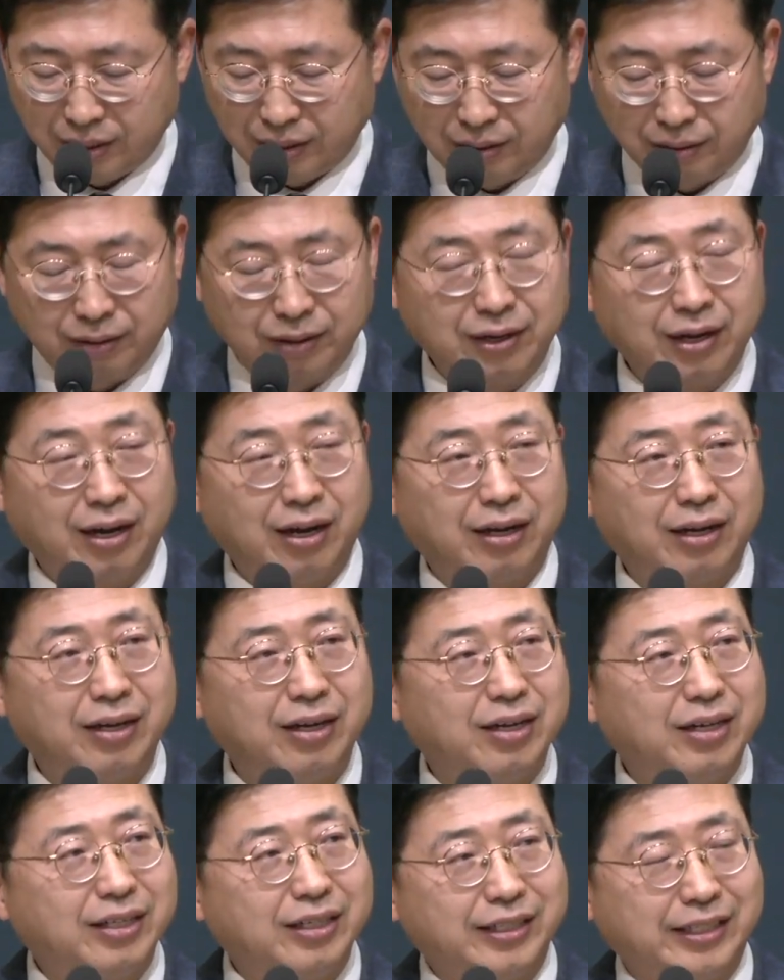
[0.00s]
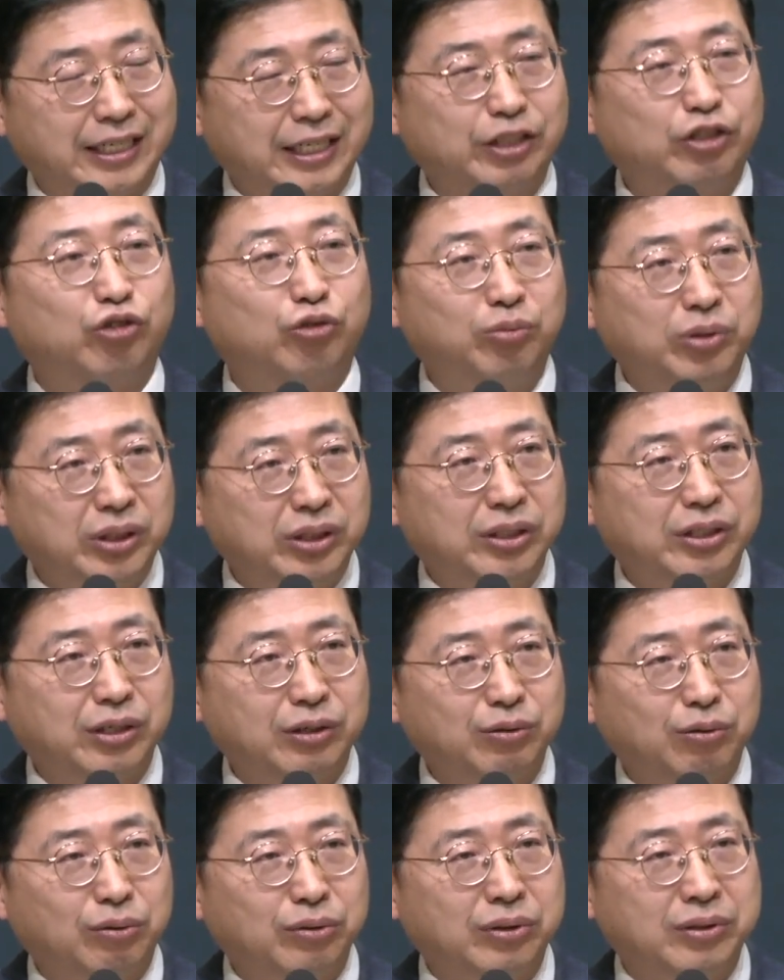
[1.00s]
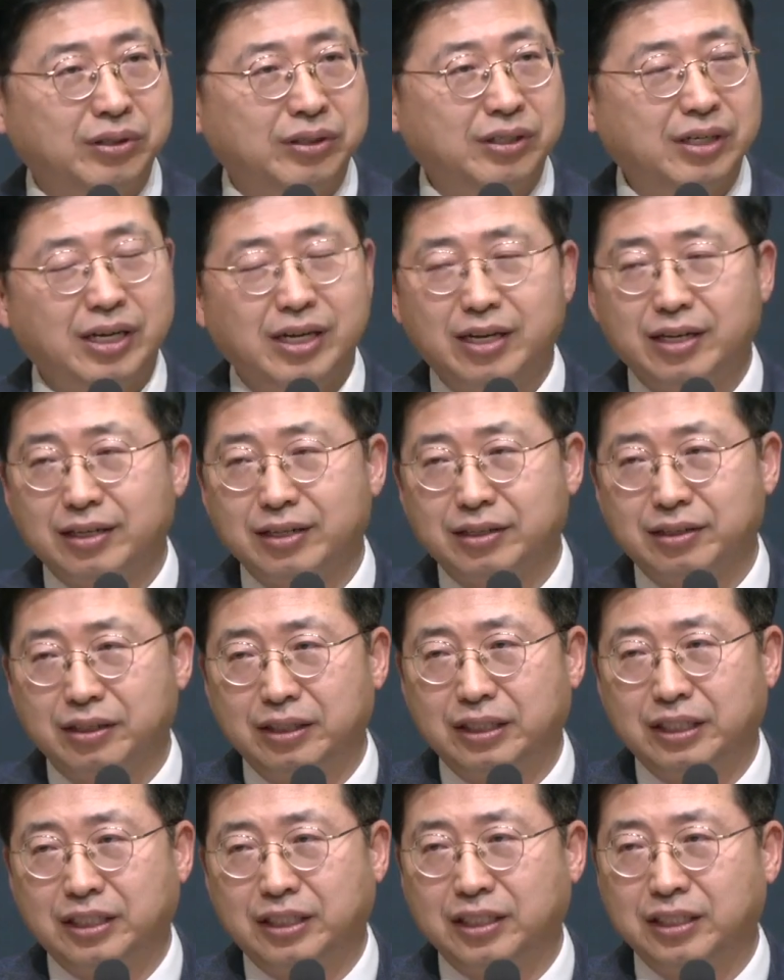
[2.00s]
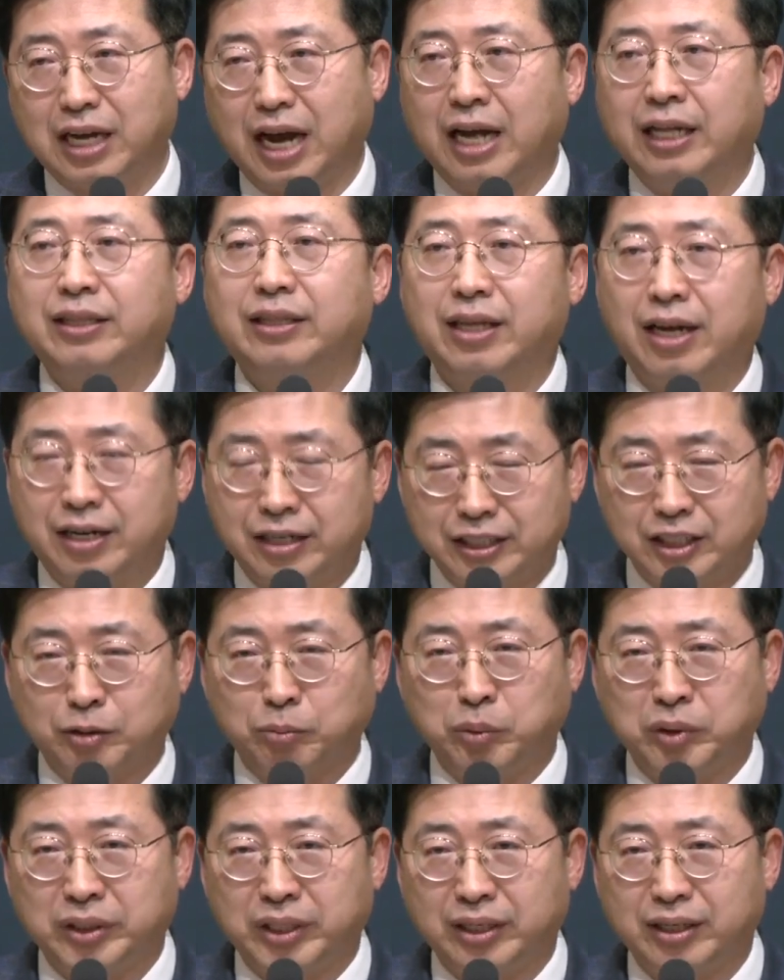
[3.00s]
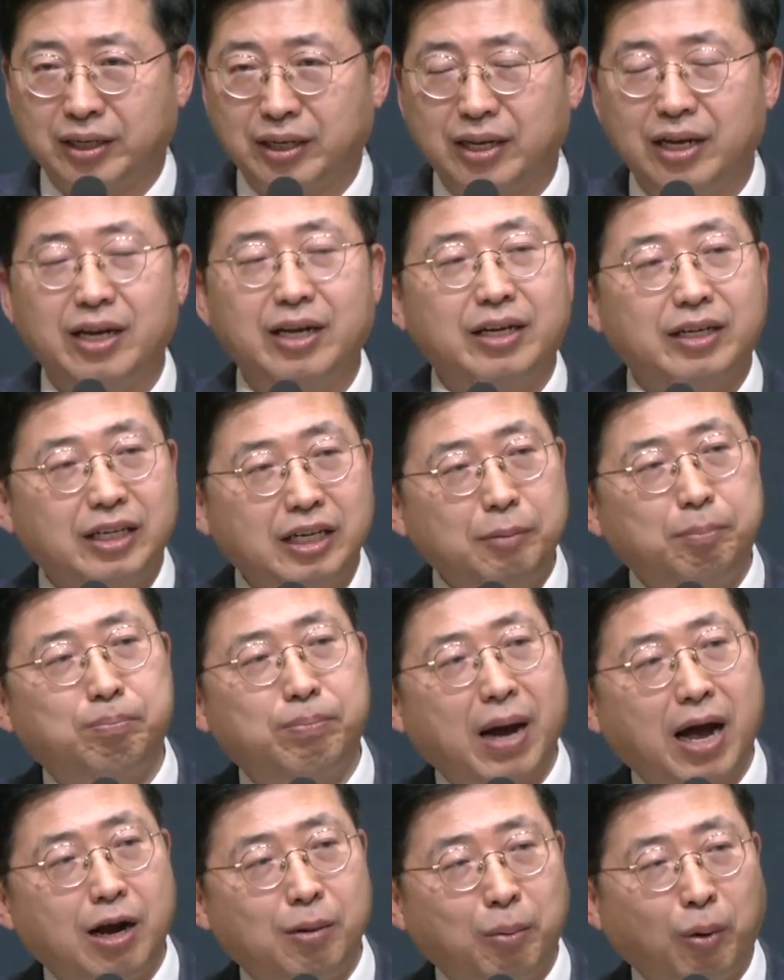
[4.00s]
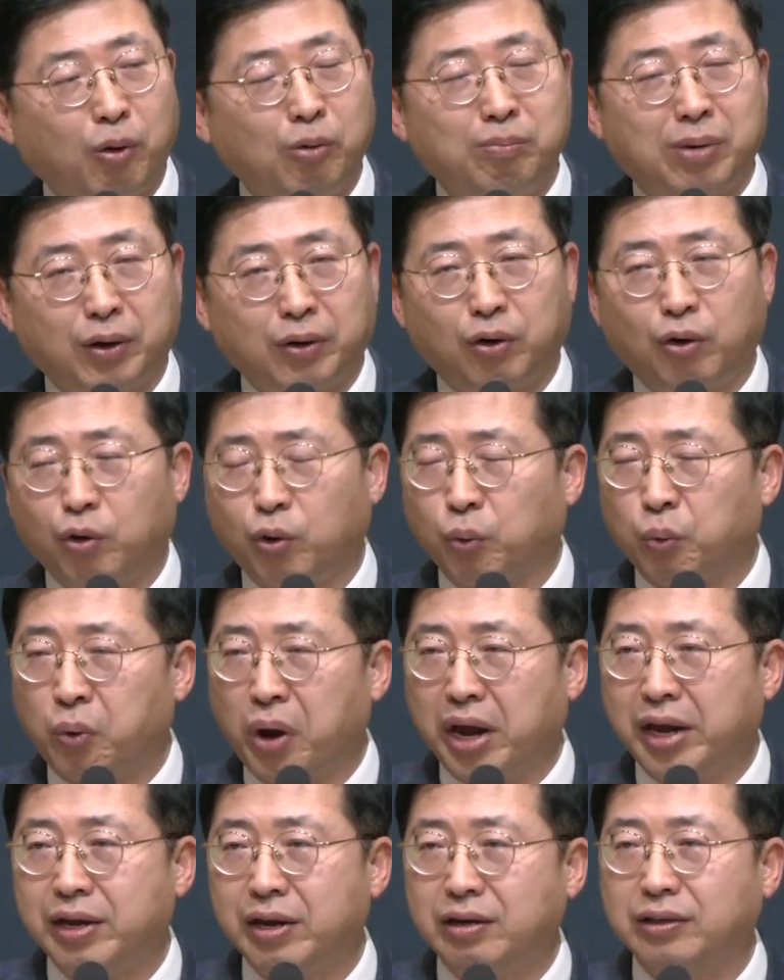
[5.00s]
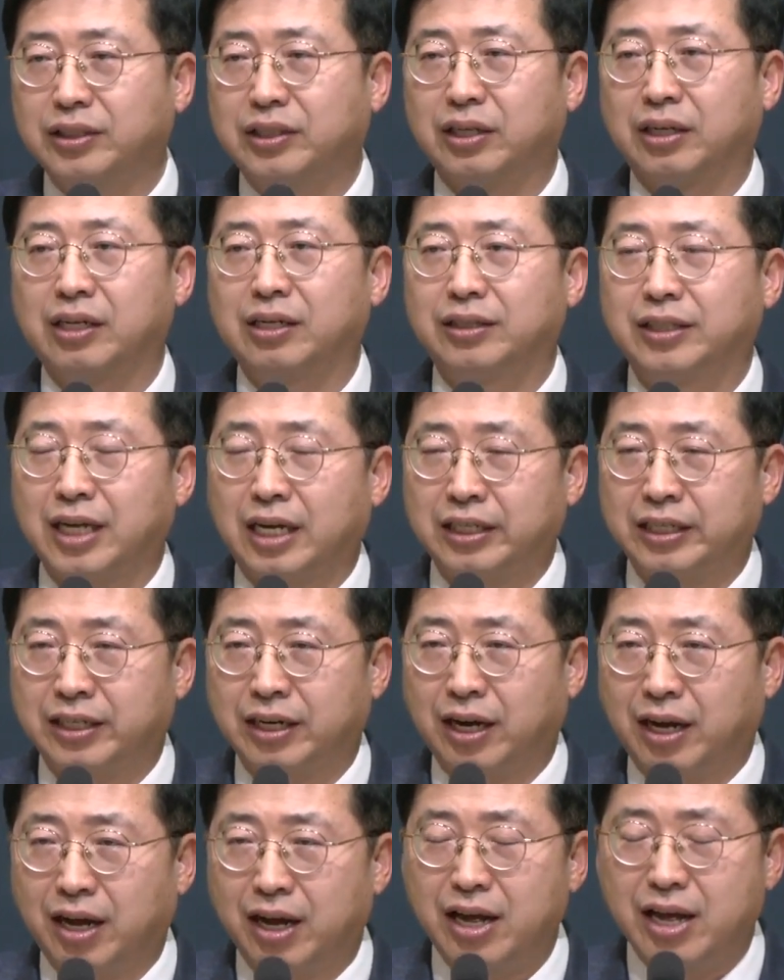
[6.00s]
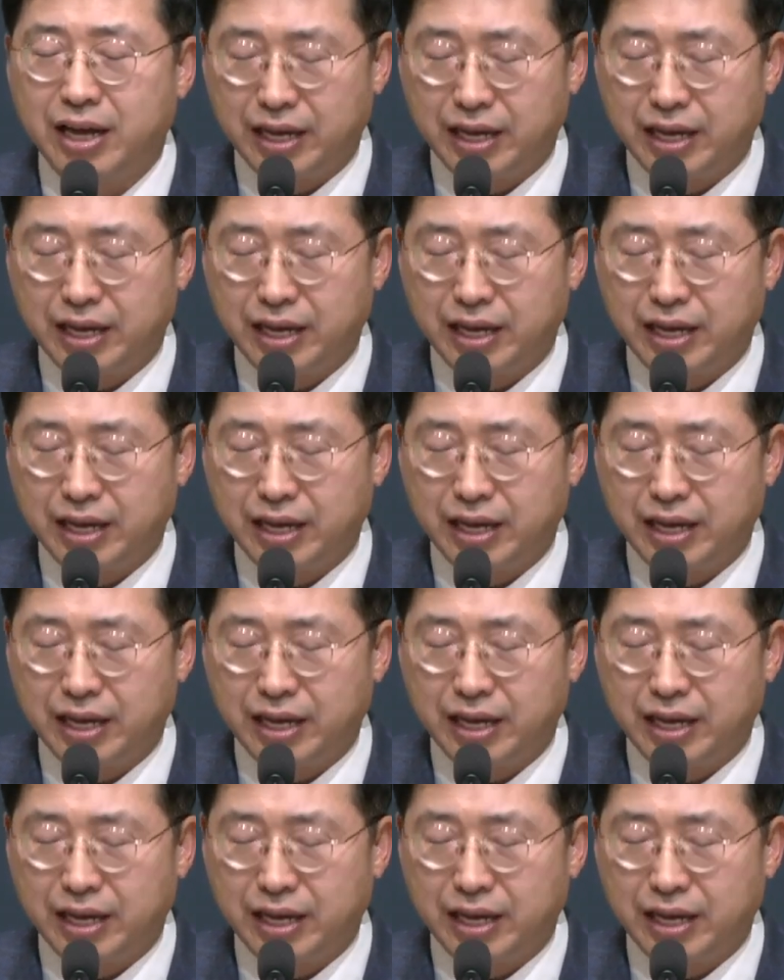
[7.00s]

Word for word: 그러나 예수 믿는 성도들은 그렇지 않다는 것입니다. 이 팔복은 바로 외형적인 것이 아니라